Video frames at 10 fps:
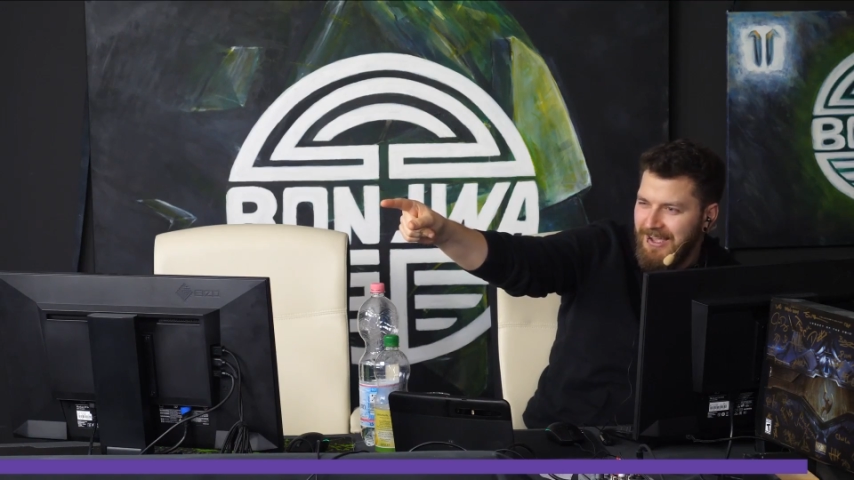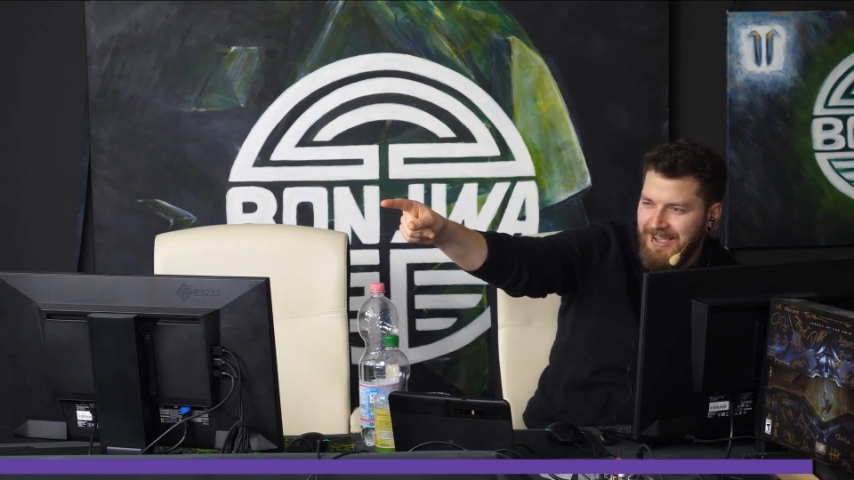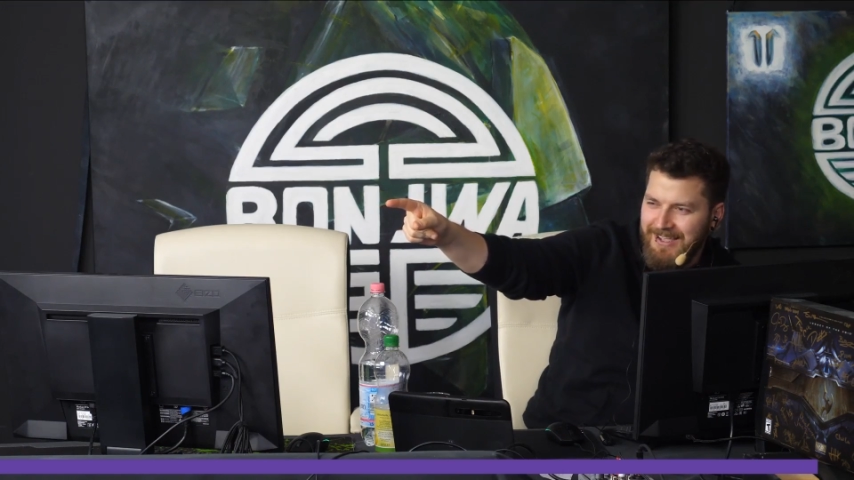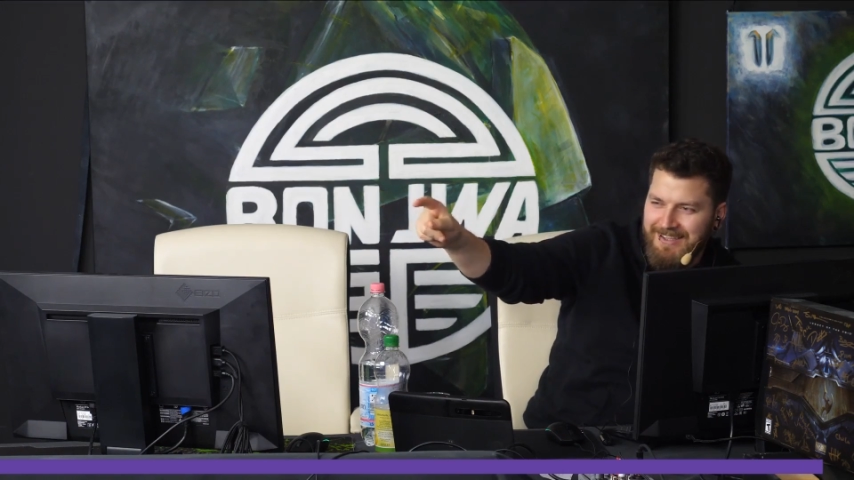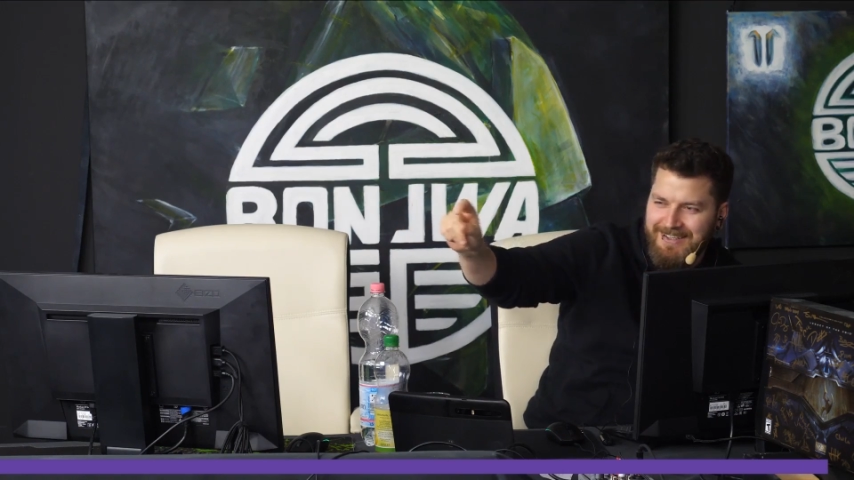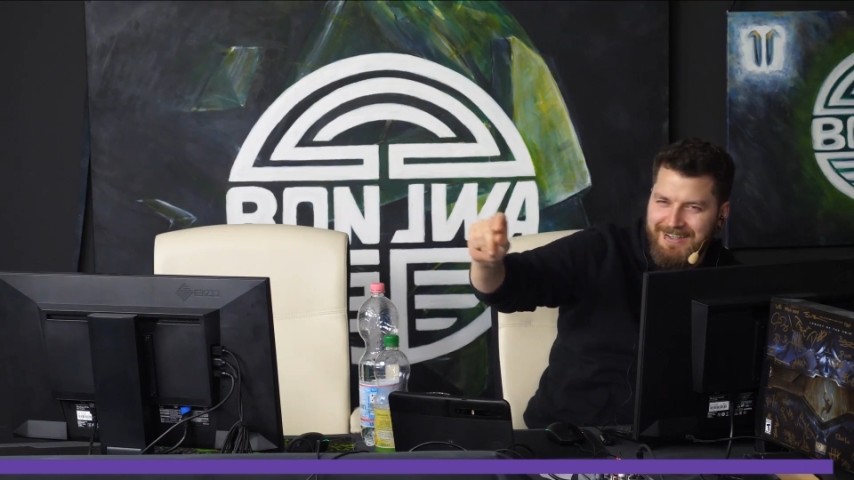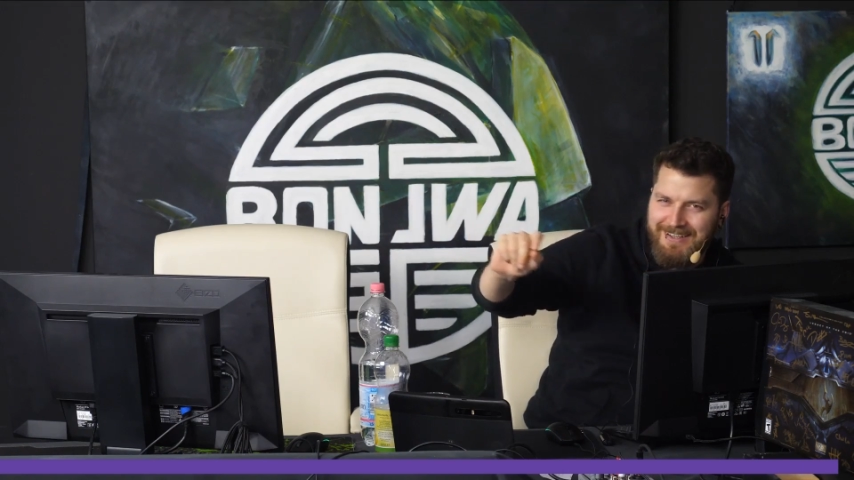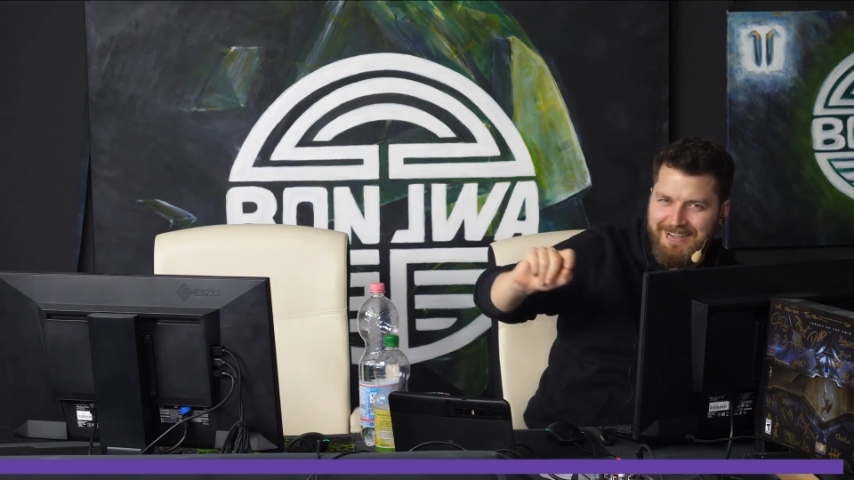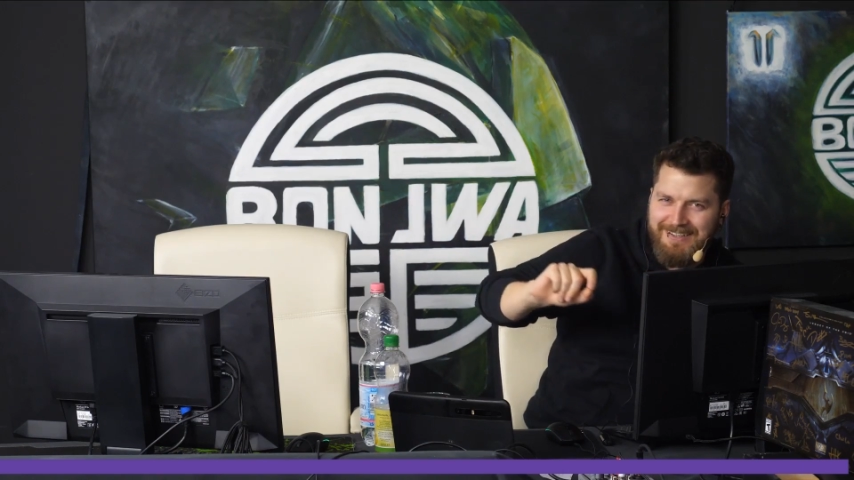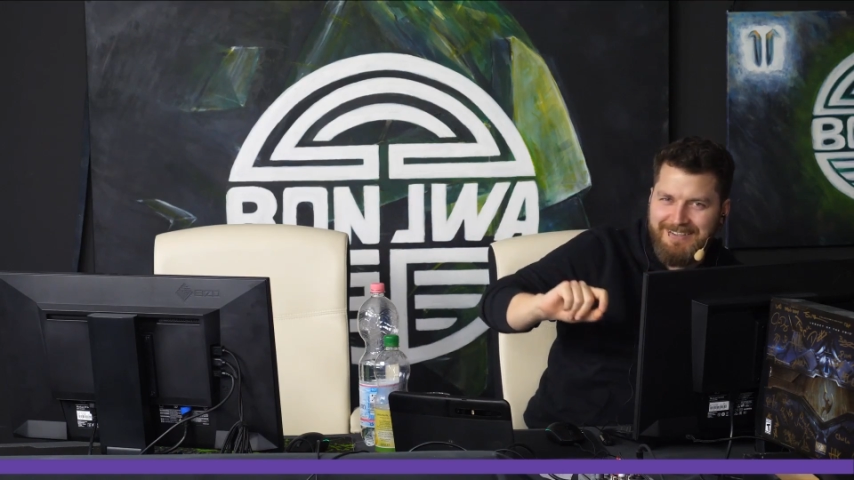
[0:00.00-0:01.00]

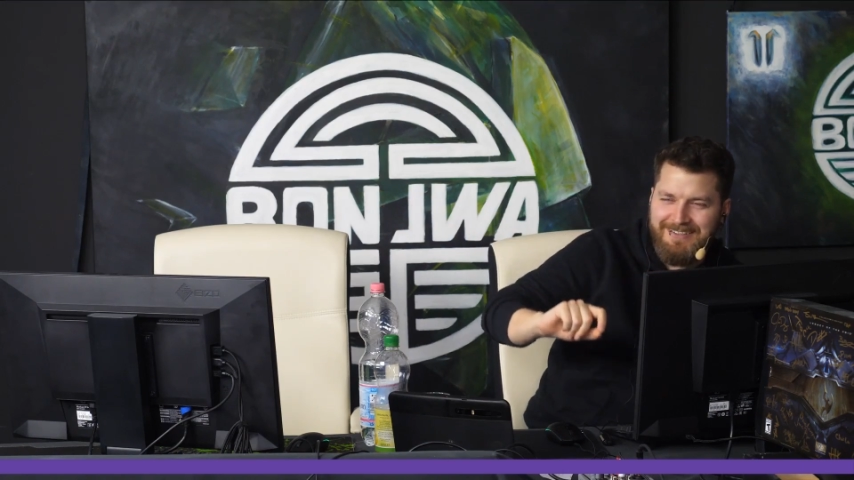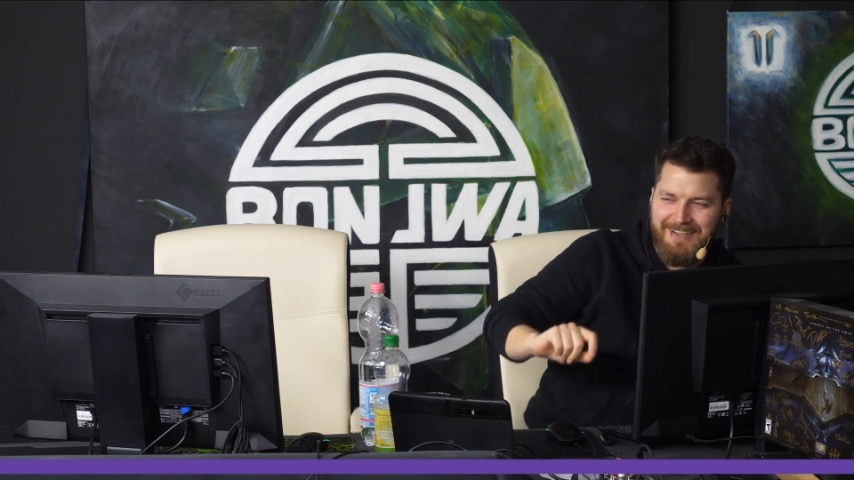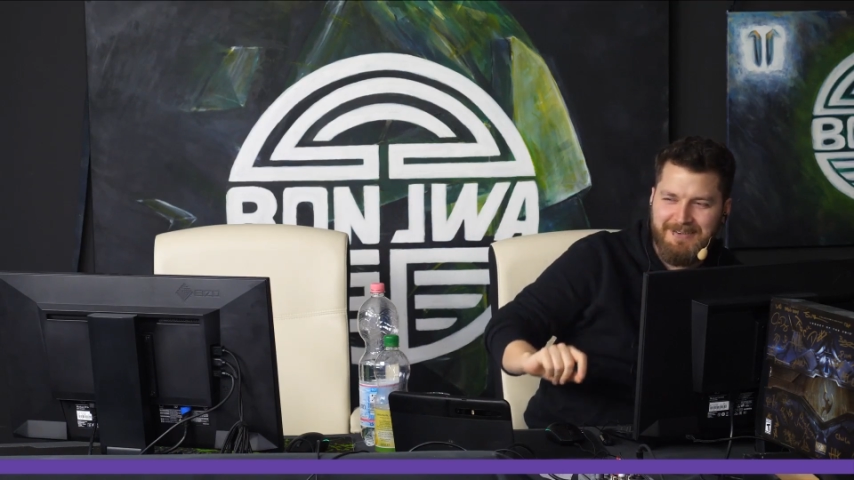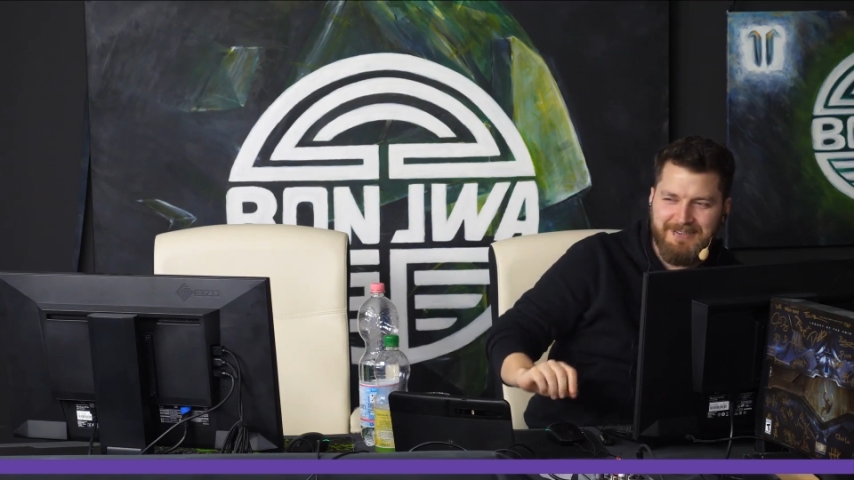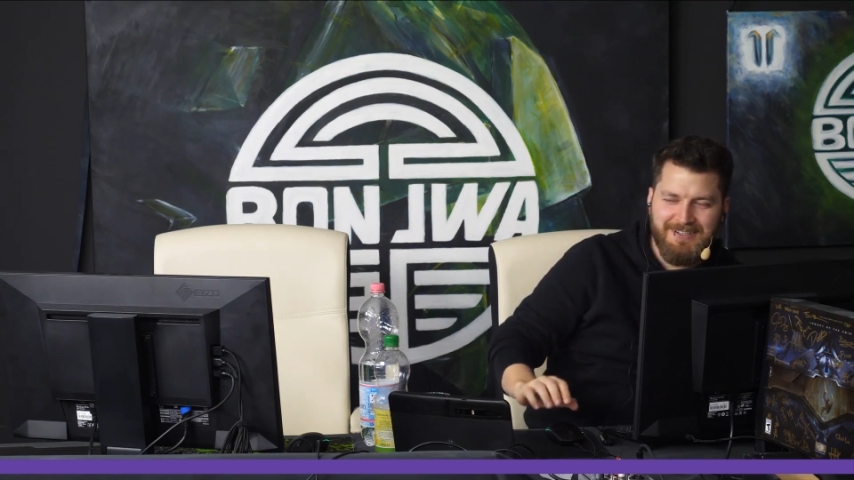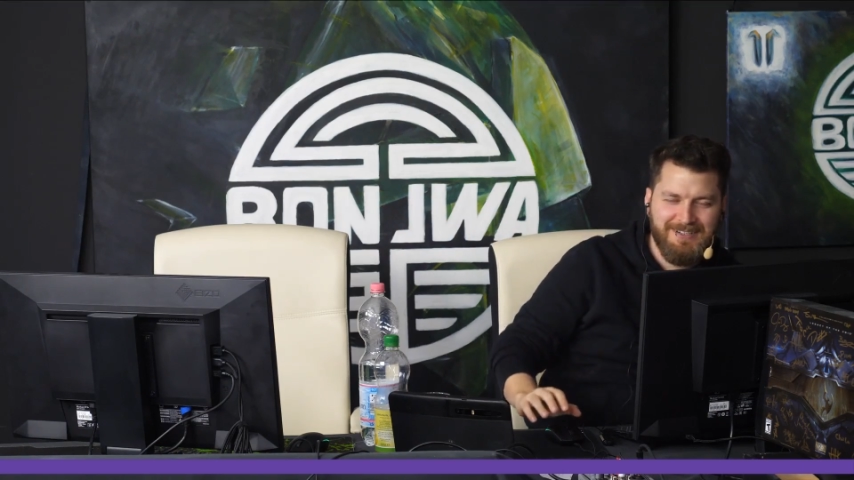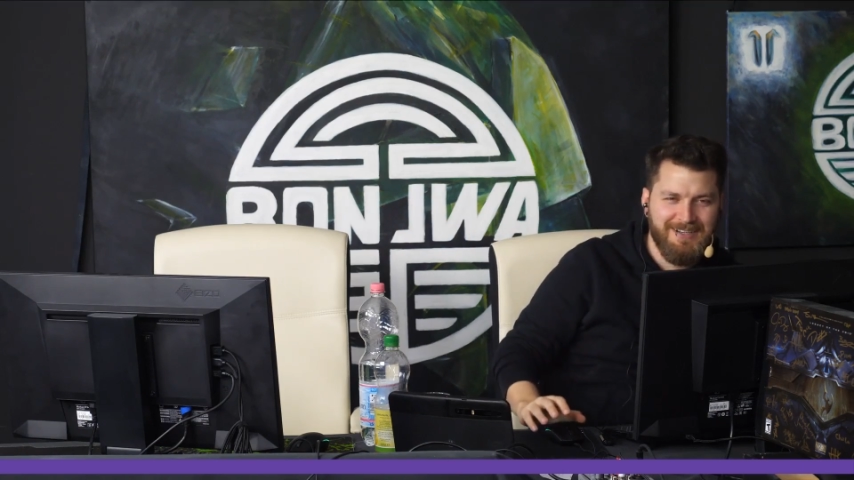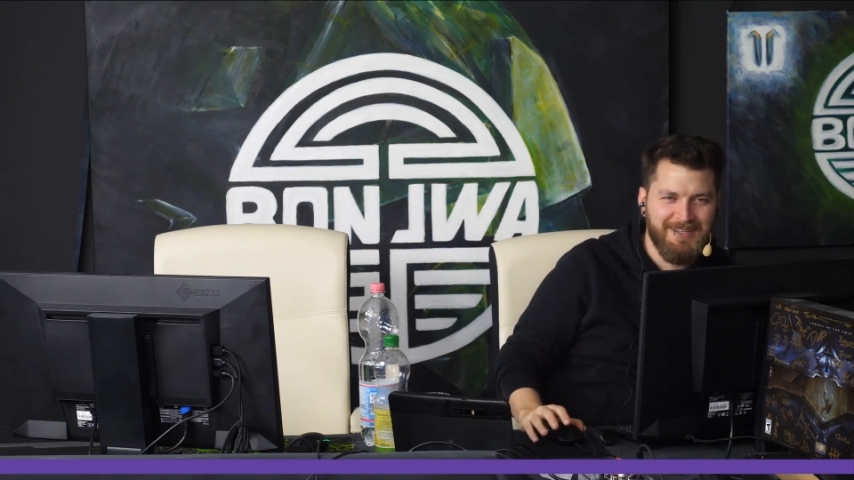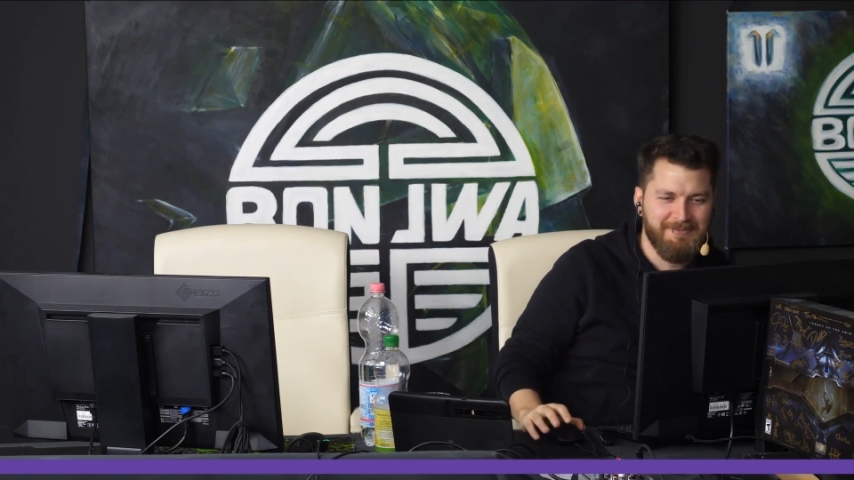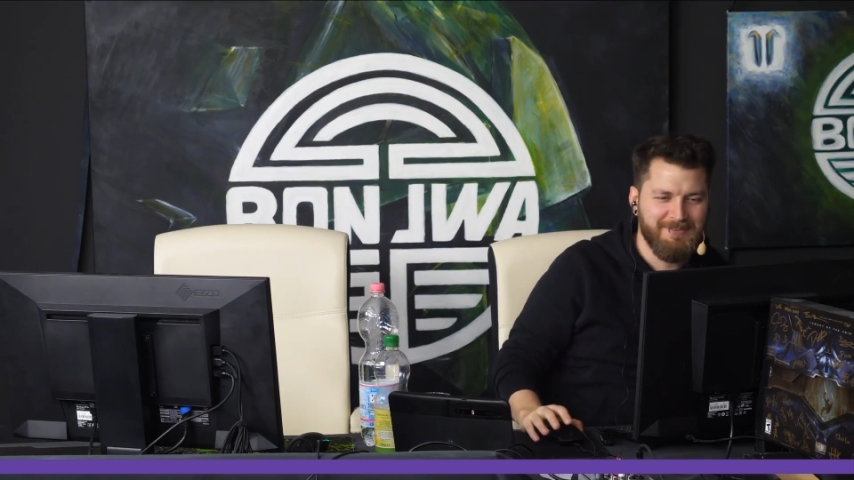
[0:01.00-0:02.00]
Reingelegt. Aber nicht
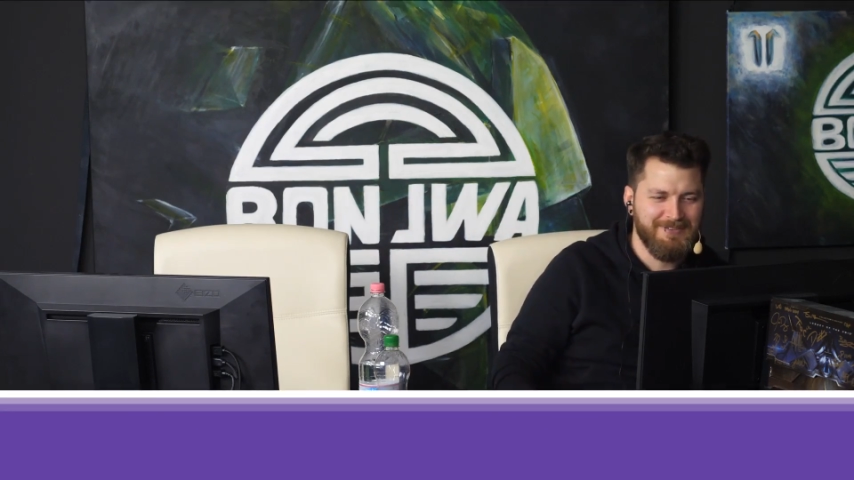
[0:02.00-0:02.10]
schlecht bis